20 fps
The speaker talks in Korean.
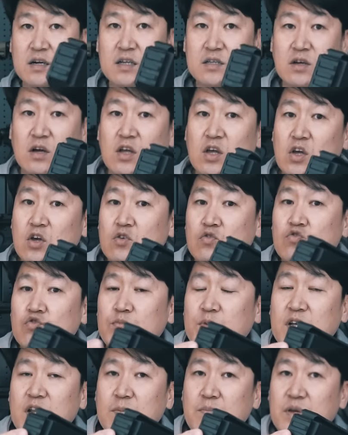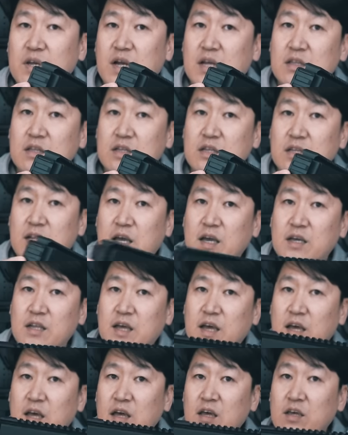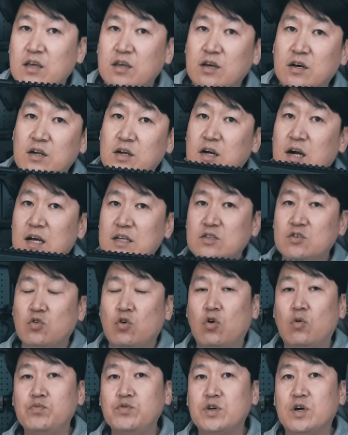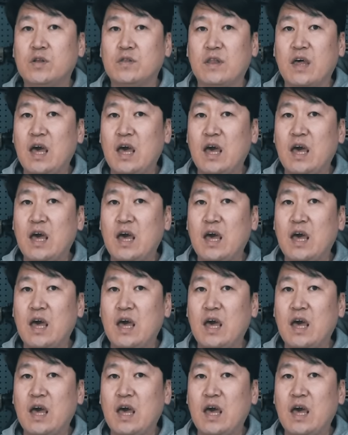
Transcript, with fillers: 그래서 후면의 피카트니 레일에 여러 가지 옵션,